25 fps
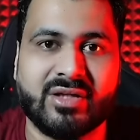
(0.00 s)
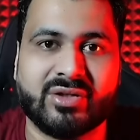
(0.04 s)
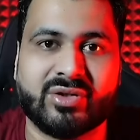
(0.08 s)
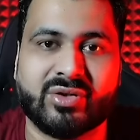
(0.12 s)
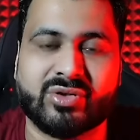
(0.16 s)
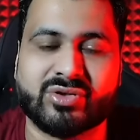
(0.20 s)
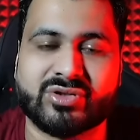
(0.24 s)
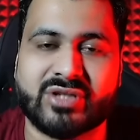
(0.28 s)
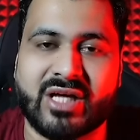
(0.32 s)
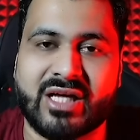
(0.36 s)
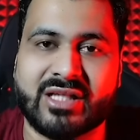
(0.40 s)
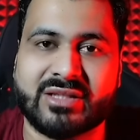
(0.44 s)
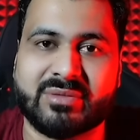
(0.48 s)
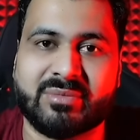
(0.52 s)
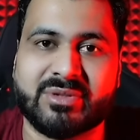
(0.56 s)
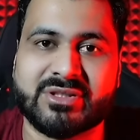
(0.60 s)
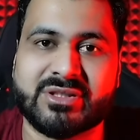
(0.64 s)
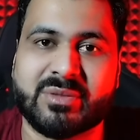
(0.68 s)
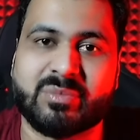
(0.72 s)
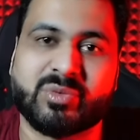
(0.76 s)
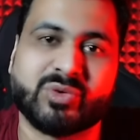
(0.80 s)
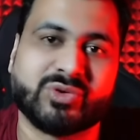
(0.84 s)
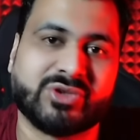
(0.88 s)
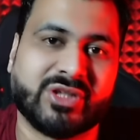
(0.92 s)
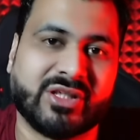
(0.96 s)
तो उस आत्मा
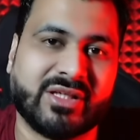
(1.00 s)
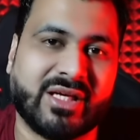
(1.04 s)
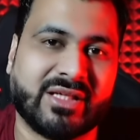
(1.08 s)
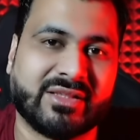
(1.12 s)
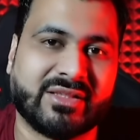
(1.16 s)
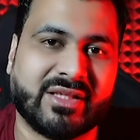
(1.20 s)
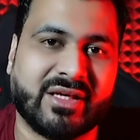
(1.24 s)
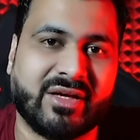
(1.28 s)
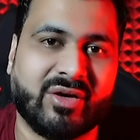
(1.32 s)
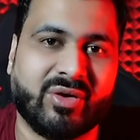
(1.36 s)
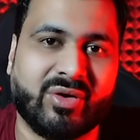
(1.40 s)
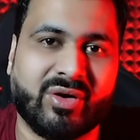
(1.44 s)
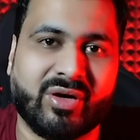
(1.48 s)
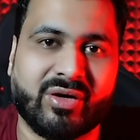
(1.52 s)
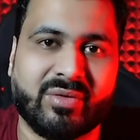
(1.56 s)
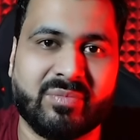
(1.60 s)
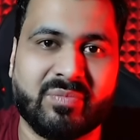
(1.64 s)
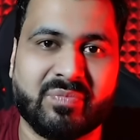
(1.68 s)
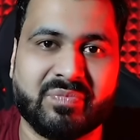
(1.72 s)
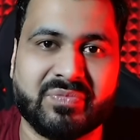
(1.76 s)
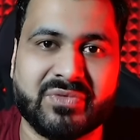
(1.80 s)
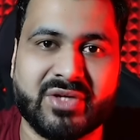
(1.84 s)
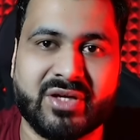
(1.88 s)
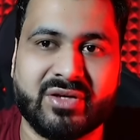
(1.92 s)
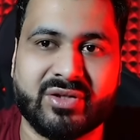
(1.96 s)
से पूछा जाता है और
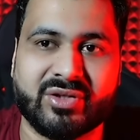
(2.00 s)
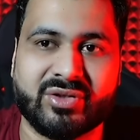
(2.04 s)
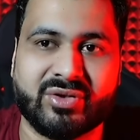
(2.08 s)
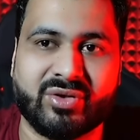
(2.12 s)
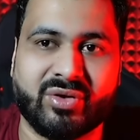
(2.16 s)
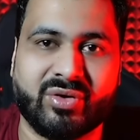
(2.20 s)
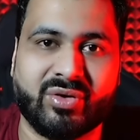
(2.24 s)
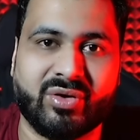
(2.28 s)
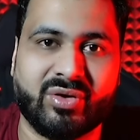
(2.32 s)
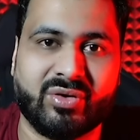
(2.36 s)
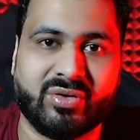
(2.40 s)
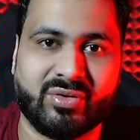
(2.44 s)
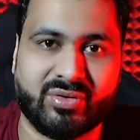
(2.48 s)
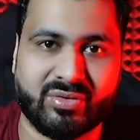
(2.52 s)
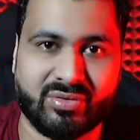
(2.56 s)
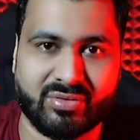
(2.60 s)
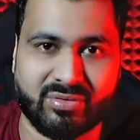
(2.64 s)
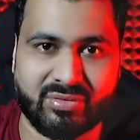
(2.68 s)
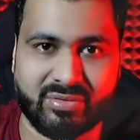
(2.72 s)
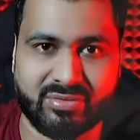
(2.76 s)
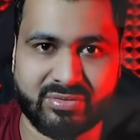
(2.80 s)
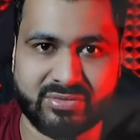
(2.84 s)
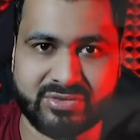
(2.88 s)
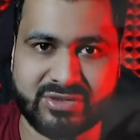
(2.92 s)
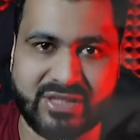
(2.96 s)
तो
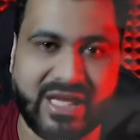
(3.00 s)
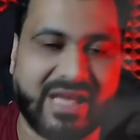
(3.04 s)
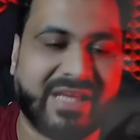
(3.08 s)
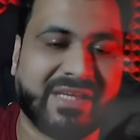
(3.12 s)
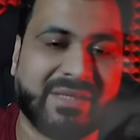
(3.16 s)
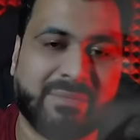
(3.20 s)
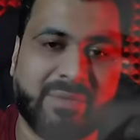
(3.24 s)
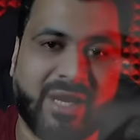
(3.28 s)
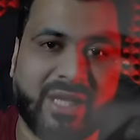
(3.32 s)
सारी